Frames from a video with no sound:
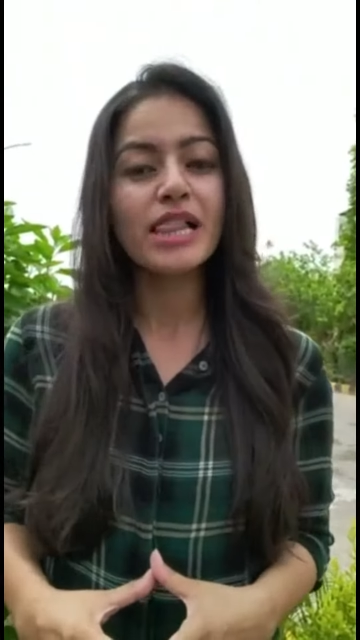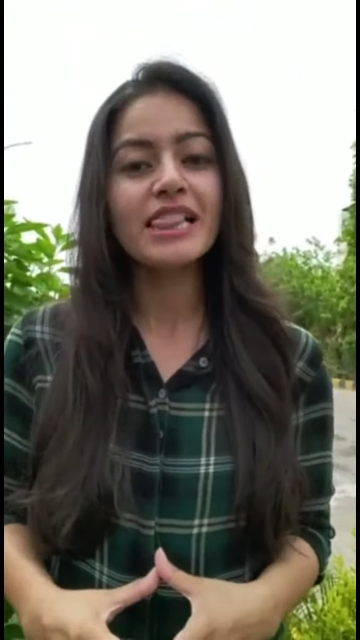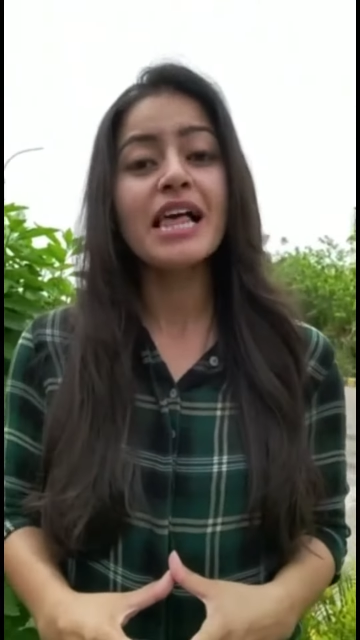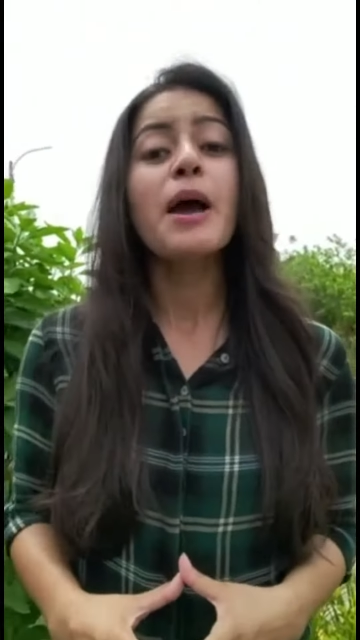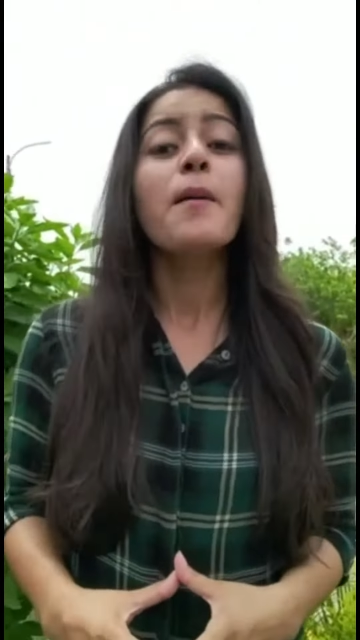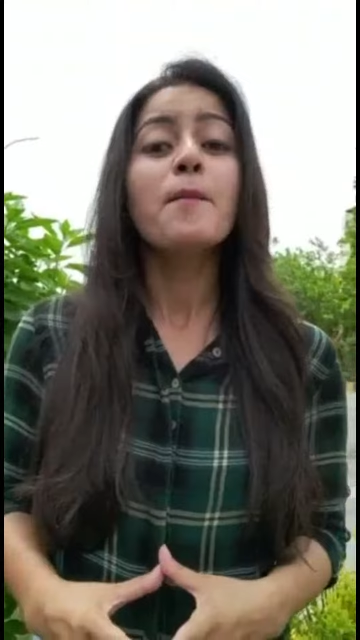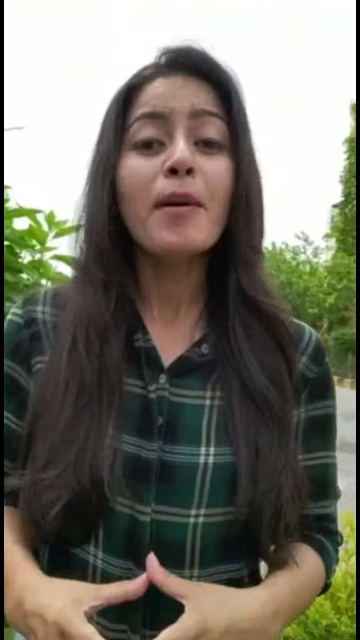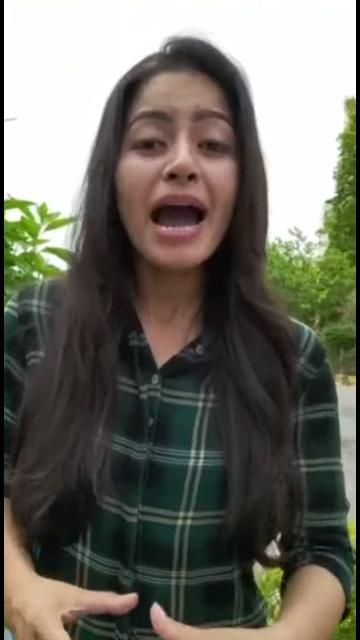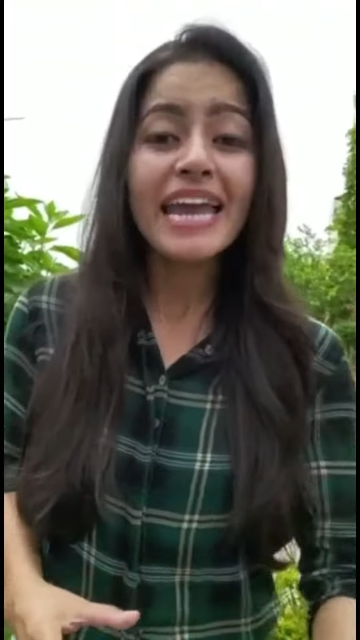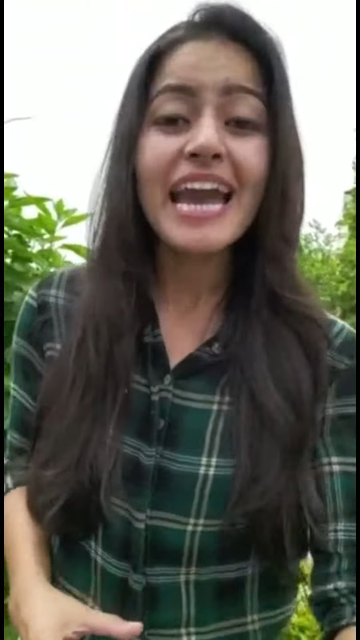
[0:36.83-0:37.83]
वेल
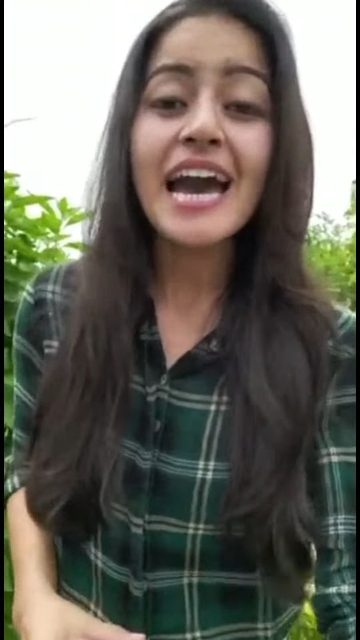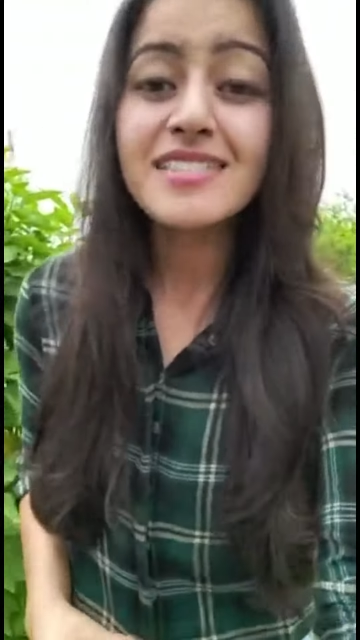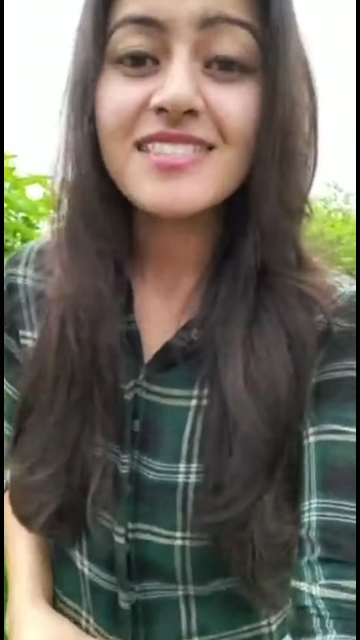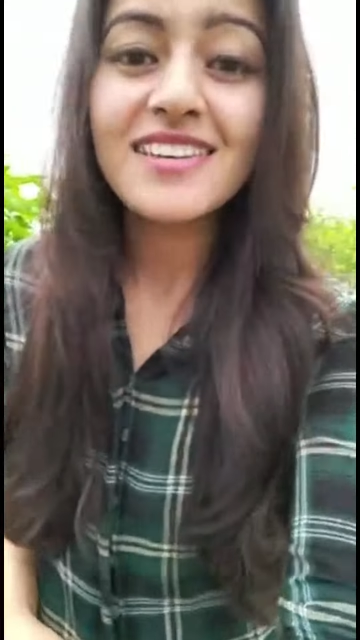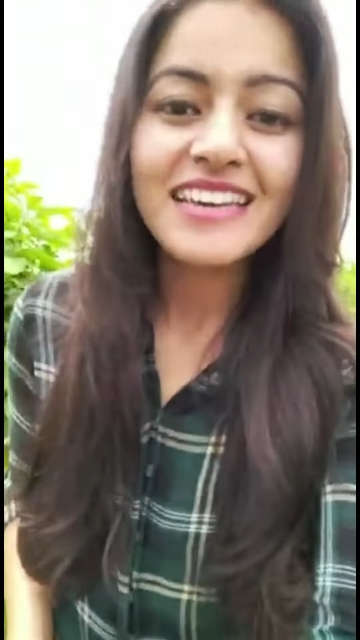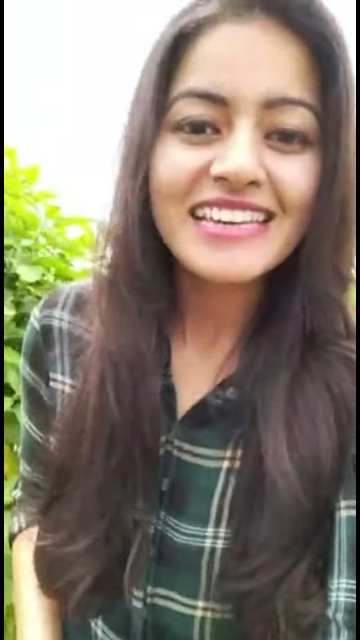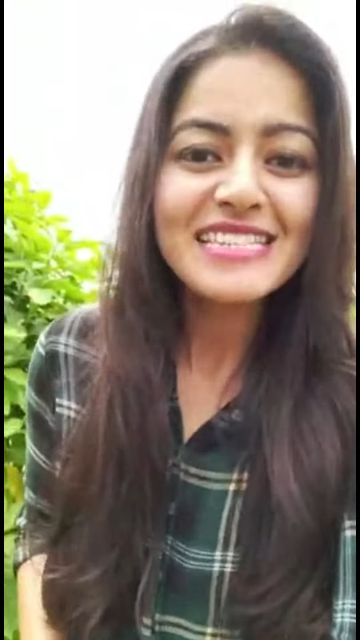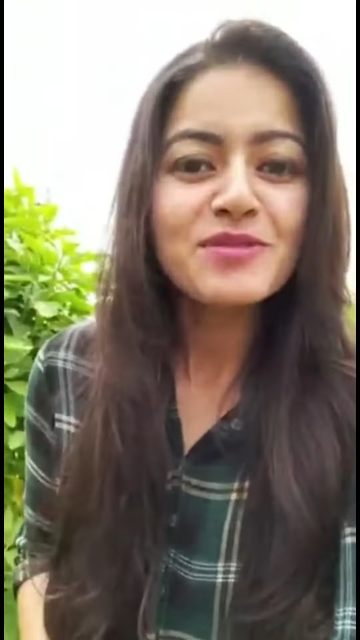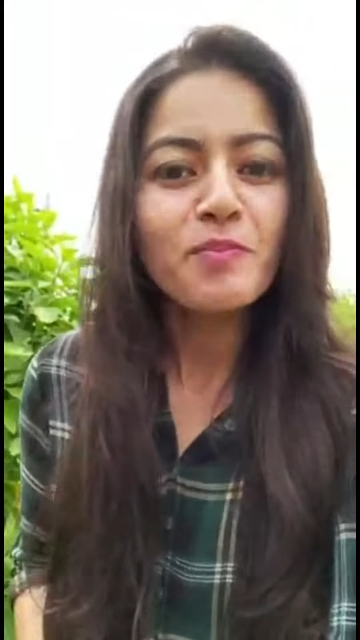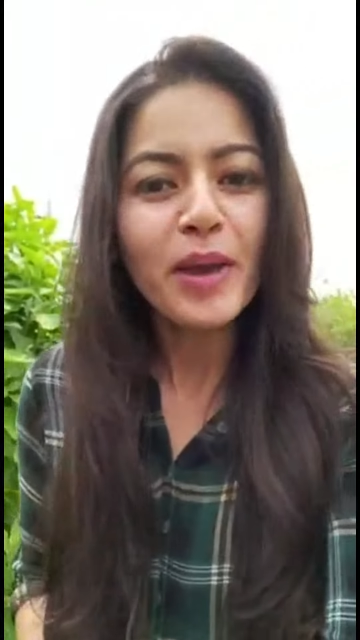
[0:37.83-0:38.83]
माई आंसर
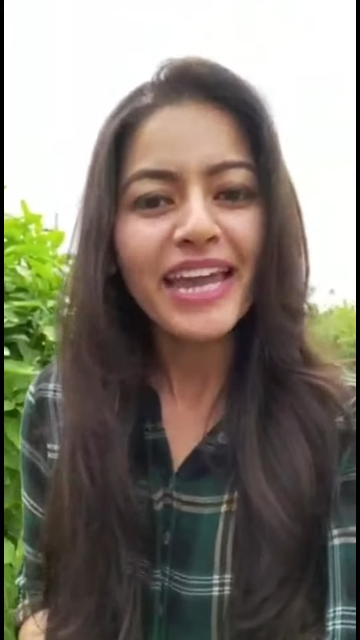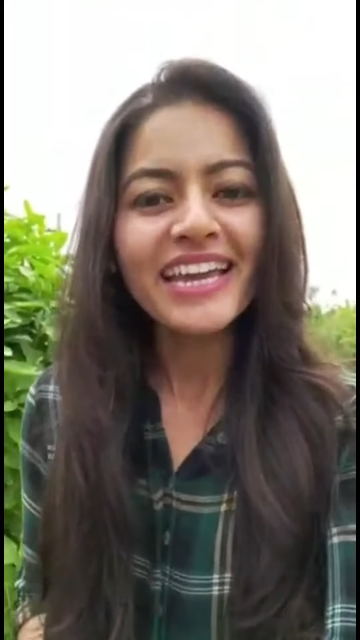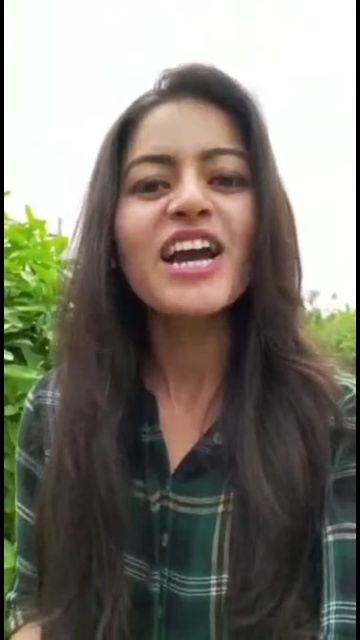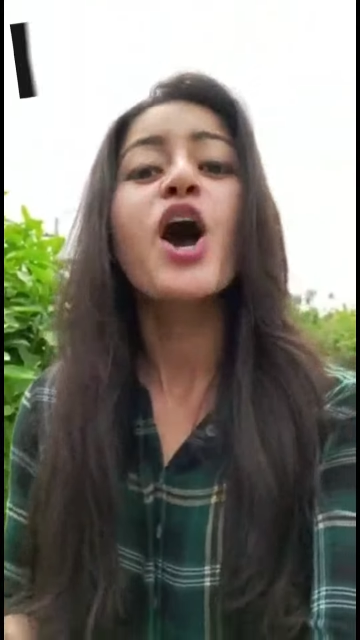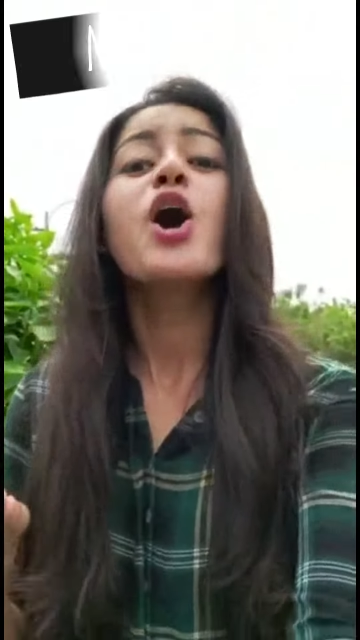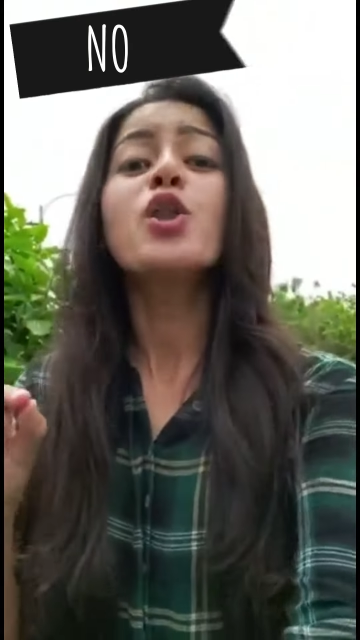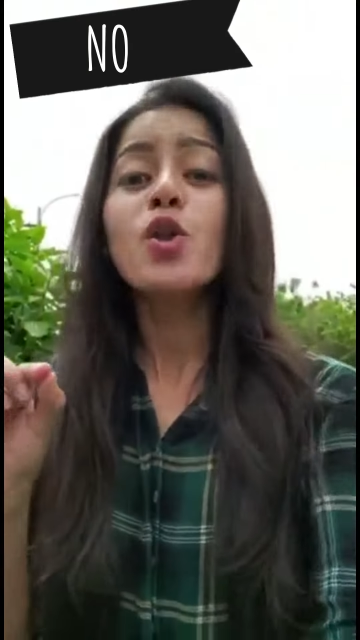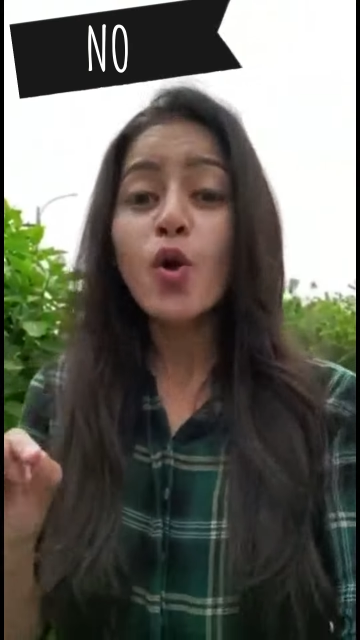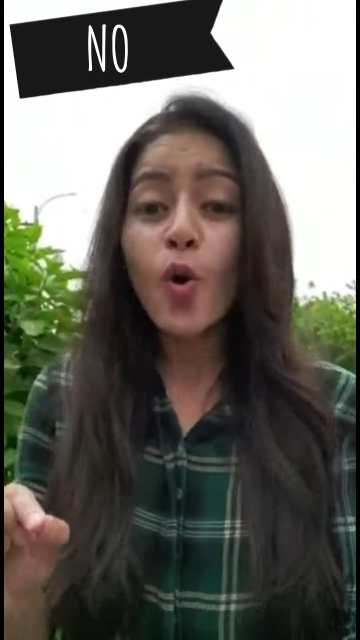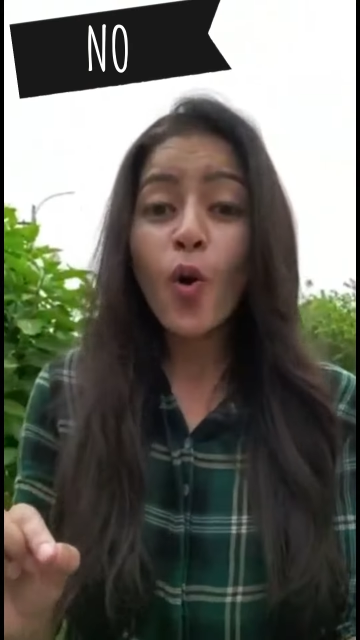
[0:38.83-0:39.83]
इज बिग
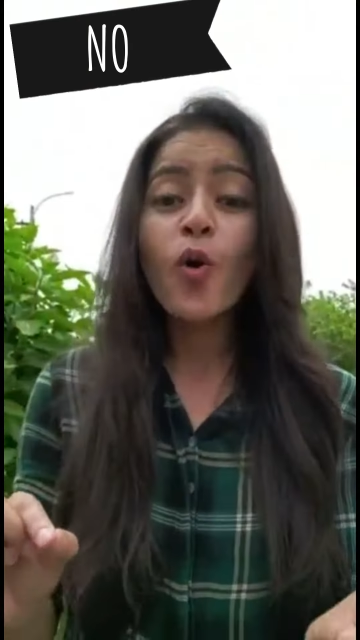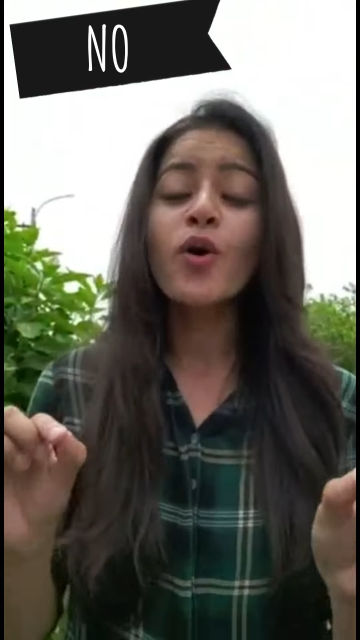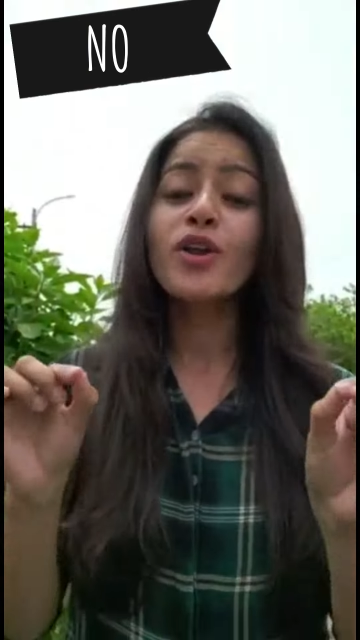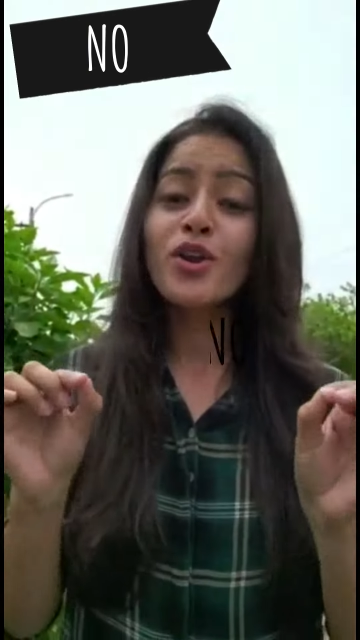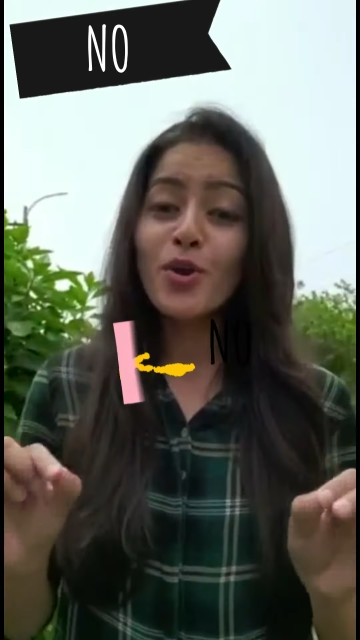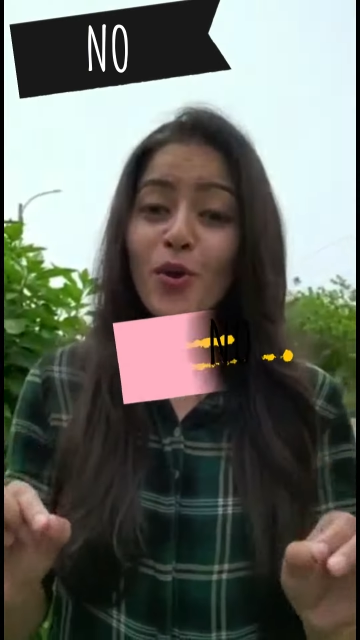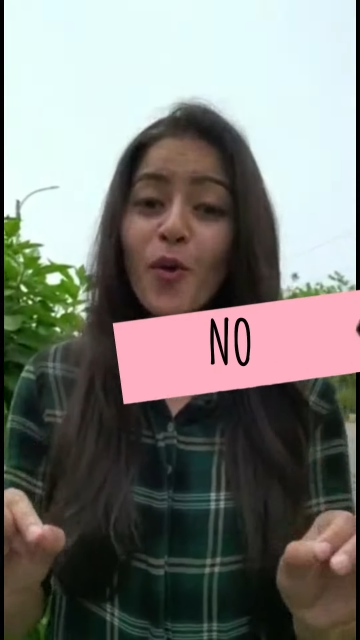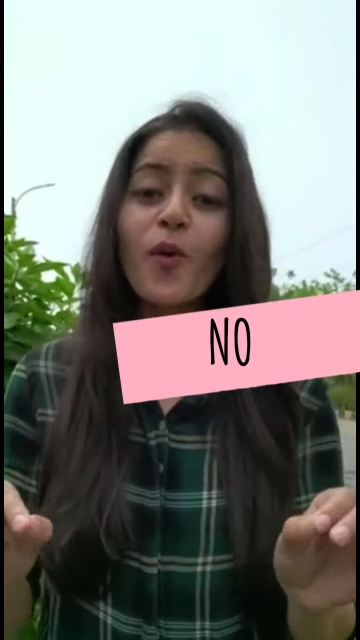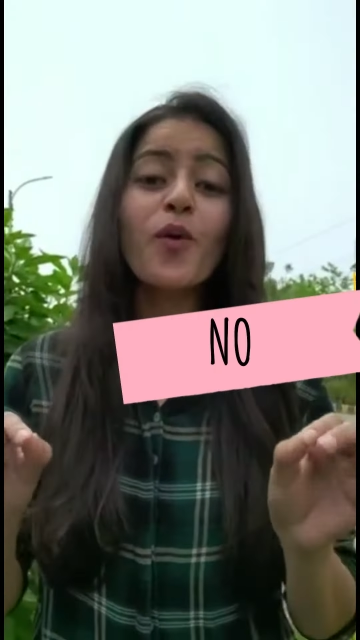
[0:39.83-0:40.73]
नो नो